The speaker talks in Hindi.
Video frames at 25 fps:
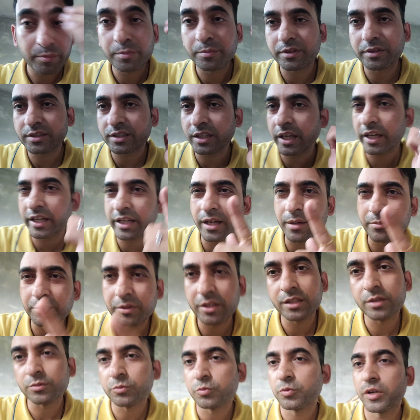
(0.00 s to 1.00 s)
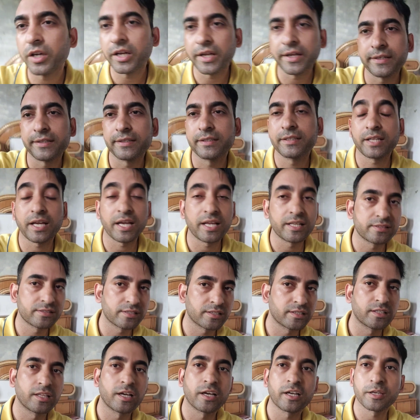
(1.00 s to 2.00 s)
अभी मसा एक काम ख़त्म हुआ है टाइल्स
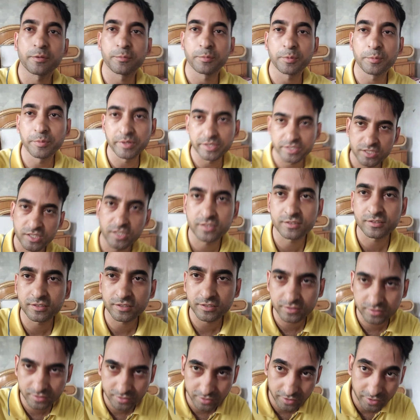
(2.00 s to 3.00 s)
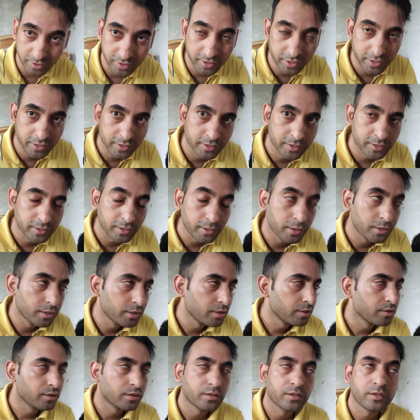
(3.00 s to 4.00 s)
लगा के अभी भेजिए जस्ट
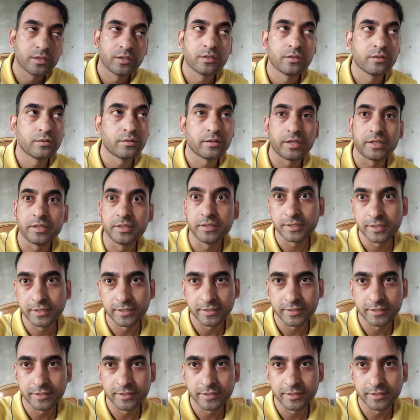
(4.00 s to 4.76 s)
भाई